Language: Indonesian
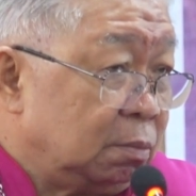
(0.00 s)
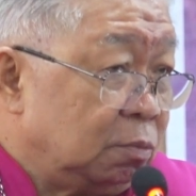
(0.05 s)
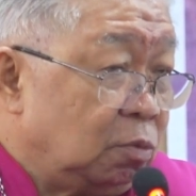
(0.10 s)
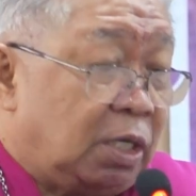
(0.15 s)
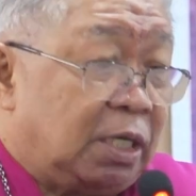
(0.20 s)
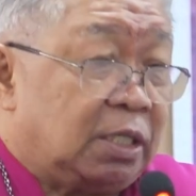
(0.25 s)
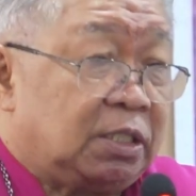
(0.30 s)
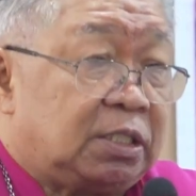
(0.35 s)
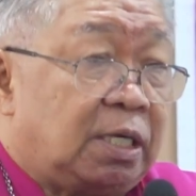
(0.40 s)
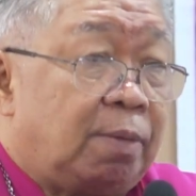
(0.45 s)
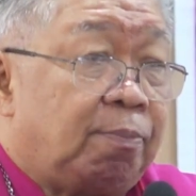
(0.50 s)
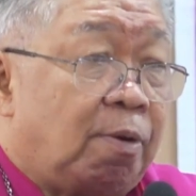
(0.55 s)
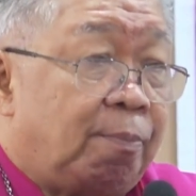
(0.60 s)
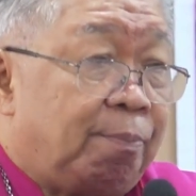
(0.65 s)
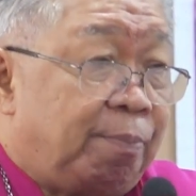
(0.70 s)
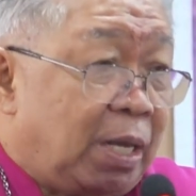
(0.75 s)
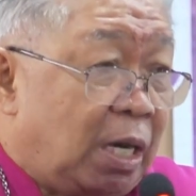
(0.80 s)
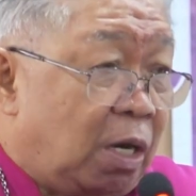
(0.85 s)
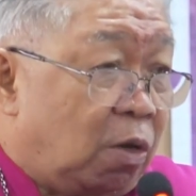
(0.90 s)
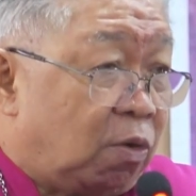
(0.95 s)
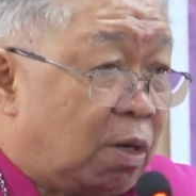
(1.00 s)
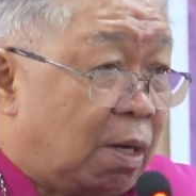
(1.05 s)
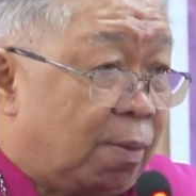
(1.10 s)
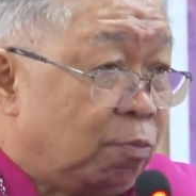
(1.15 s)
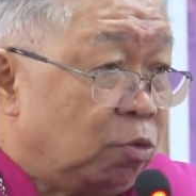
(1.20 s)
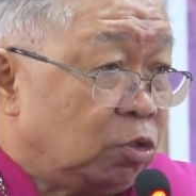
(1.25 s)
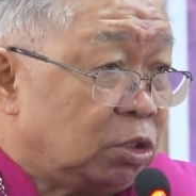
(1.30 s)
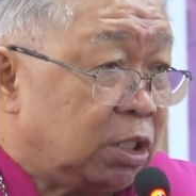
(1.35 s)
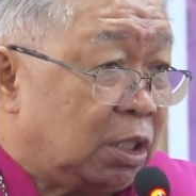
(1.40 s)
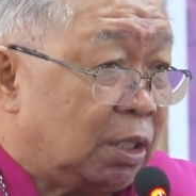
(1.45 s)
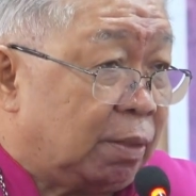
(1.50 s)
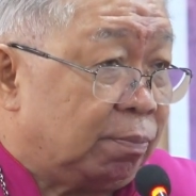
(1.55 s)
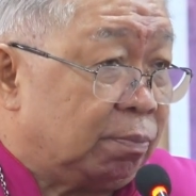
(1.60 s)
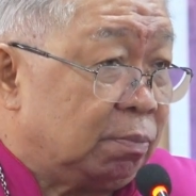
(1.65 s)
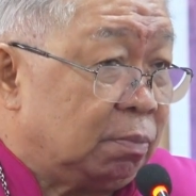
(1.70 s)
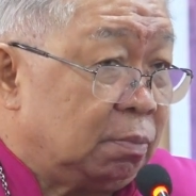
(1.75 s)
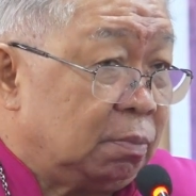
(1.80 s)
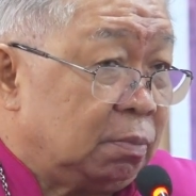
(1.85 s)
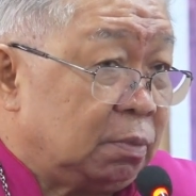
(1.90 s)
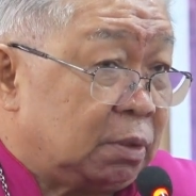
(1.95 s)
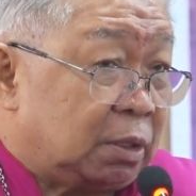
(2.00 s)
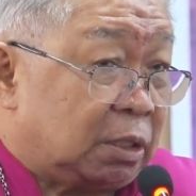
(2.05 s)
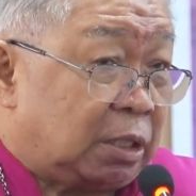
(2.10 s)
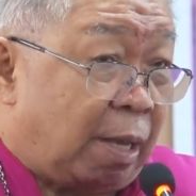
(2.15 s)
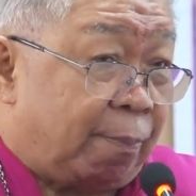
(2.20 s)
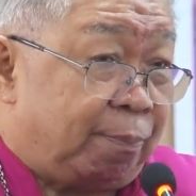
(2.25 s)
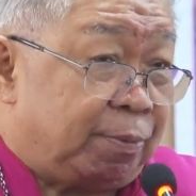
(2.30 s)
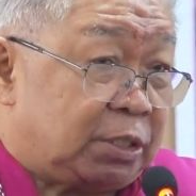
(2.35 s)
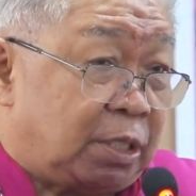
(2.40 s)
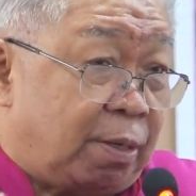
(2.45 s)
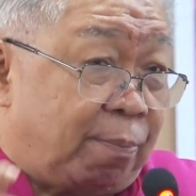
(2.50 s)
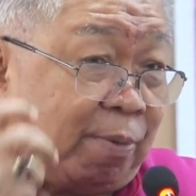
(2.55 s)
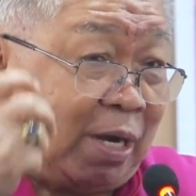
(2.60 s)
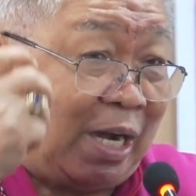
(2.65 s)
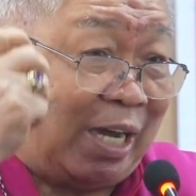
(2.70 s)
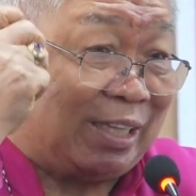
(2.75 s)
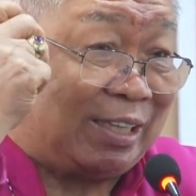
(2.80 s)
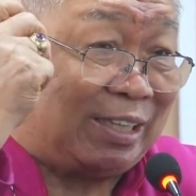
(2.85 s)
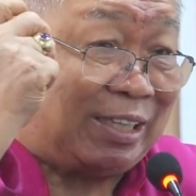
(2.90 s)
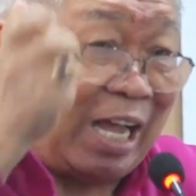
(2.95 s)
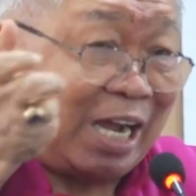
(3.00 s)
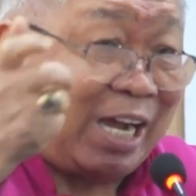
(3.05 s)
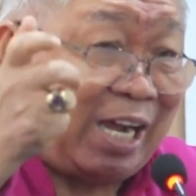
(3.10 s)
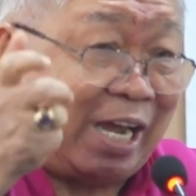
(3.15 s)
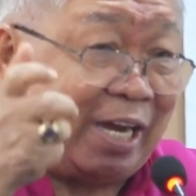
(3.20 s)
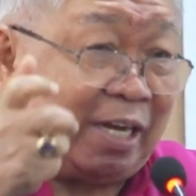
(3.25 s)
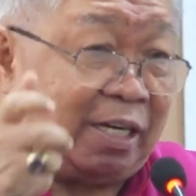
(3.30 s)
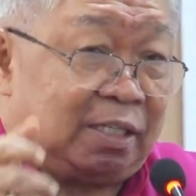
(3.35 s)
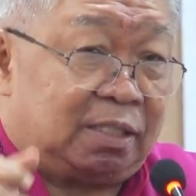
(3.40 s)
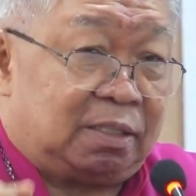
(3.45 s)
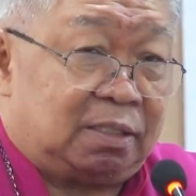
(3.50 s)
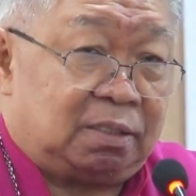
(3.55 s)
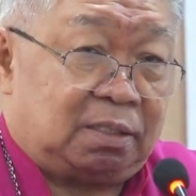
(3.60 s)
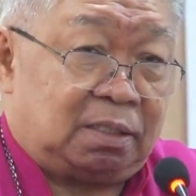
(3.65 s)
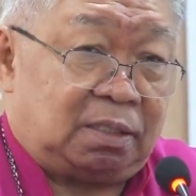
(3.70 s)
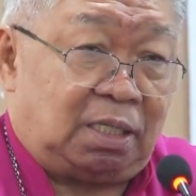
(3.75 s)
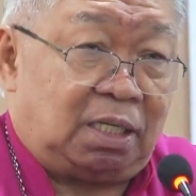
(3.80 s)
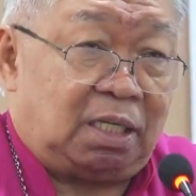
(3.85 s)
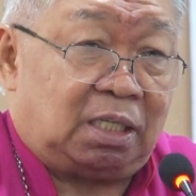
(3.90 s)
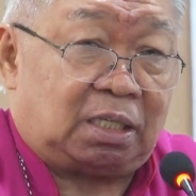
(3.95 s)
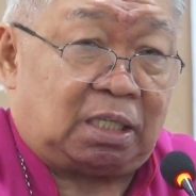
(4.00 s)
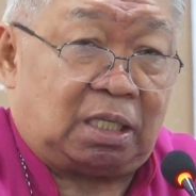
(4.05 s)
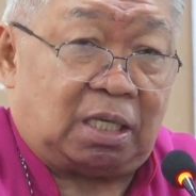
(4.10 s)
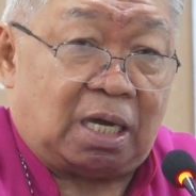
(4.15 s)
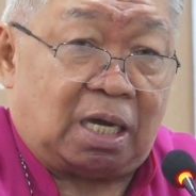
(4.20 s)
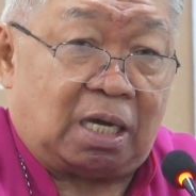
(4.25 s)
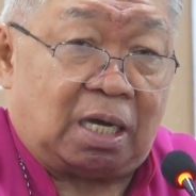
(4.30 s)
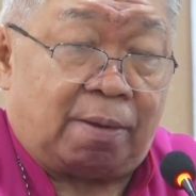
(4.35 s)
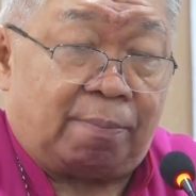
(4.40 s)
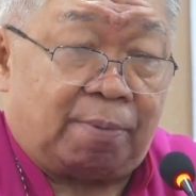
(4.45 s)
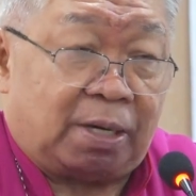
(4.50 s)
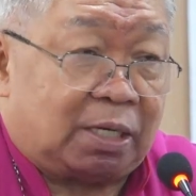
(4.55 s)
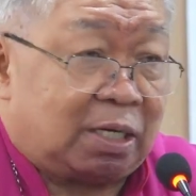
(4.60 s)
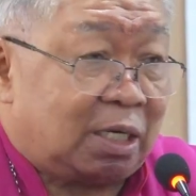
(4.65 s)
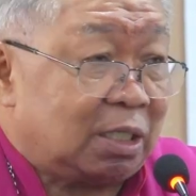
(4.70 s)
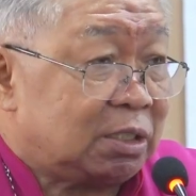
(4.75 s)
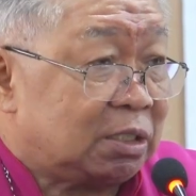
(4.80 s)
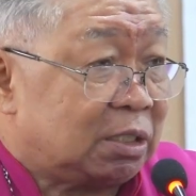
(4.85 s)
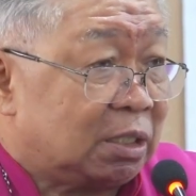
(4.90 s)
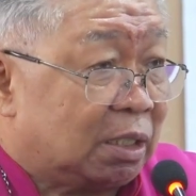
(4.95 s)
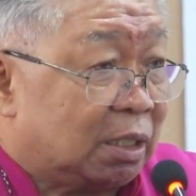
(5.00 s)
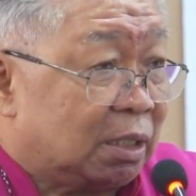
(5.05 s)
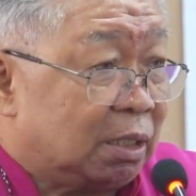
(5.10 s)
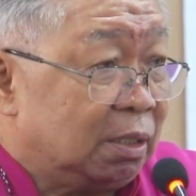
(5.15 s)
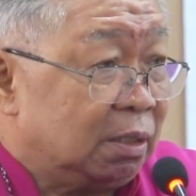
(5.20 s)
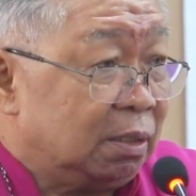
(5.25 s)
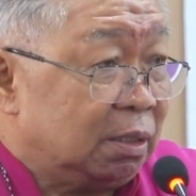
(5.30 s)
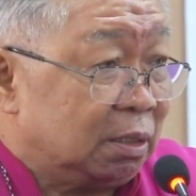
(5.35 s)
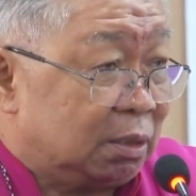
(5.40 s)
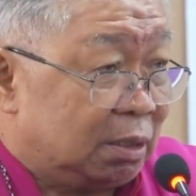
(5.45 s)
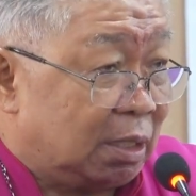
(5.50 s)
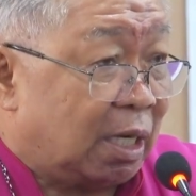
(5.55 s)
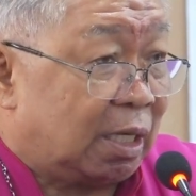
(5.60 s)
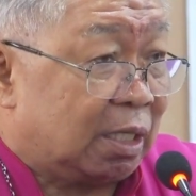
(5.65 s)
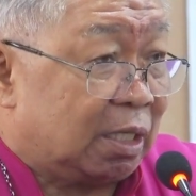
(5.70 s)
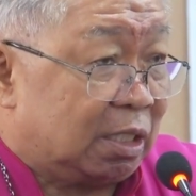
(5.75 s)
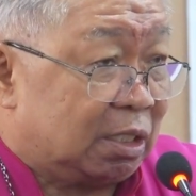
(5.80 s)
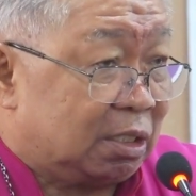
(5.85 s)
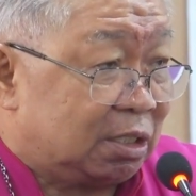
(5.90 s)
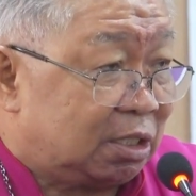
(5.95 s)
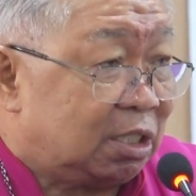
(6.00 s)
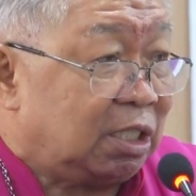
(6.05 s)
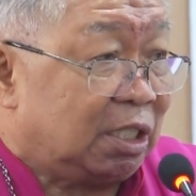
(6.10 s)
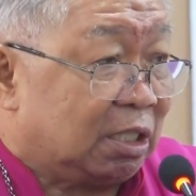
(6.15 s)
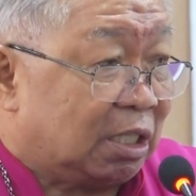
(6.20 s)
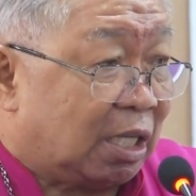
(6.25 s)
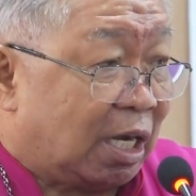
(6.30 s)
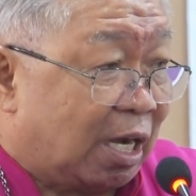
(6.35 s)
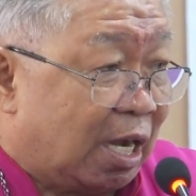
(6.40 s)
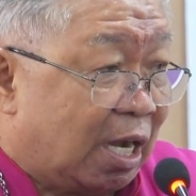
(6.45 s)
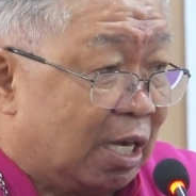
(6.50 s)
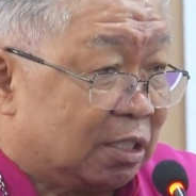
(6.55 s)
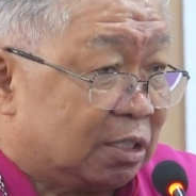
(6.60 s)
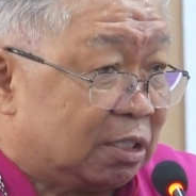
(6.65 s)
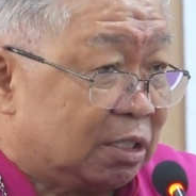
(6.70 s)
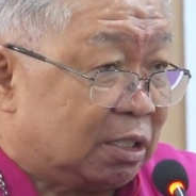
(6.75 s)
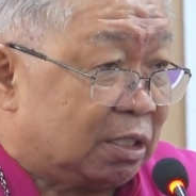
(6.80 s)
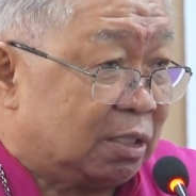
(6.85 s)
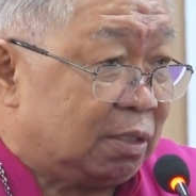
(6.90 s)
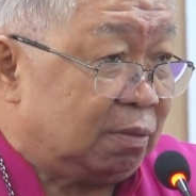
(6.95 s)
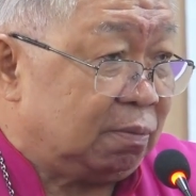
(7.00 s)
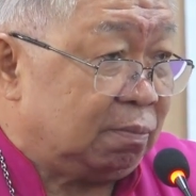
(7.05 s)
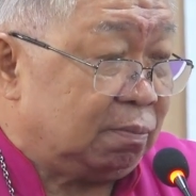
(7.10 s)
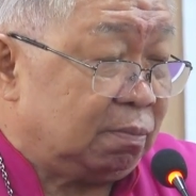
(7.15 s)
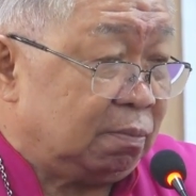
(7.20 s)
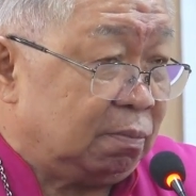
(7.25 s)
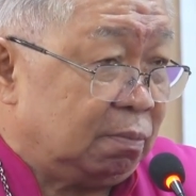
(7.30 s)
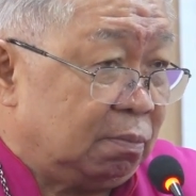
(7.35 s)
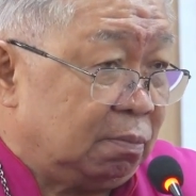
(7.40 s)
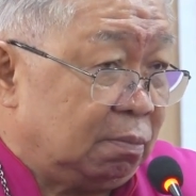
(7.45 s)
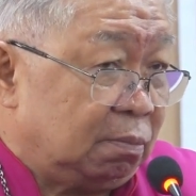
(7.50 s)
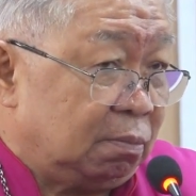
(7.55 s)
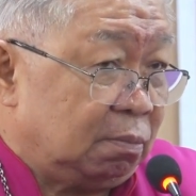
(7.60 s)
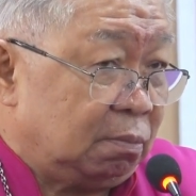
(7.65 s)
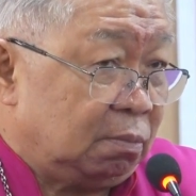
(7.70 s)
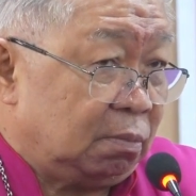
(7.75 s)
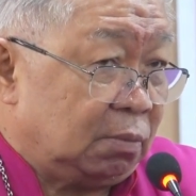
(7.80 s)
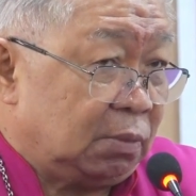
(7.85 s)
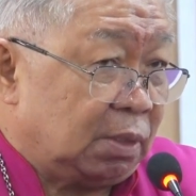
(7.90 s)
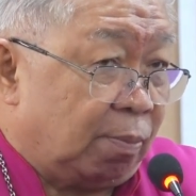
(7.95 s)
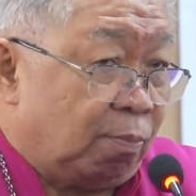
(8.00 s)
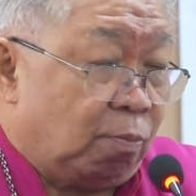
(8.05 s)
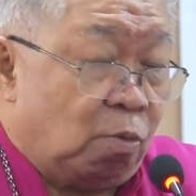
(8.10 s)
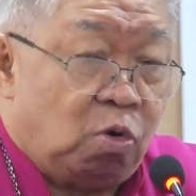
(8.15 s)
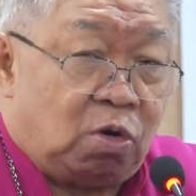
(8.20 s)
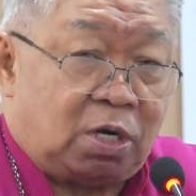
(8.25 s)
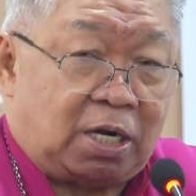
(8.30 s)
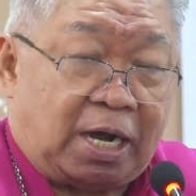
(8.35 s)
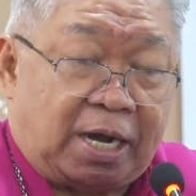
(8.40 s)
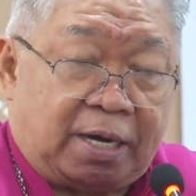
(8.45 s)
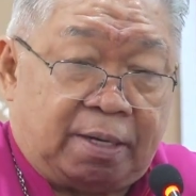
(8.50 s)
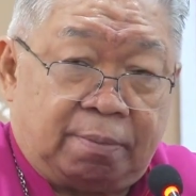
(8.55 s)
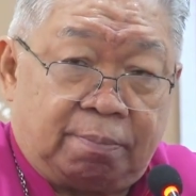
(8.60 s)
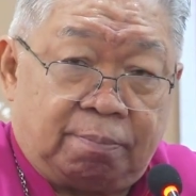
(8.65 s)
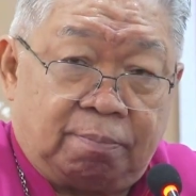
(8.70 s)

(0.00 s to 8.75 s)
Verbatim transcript: Bukan saya membela orang muslim, tetapi saya mengatakan inti agama Kristen yakni cinta kasih. Bukan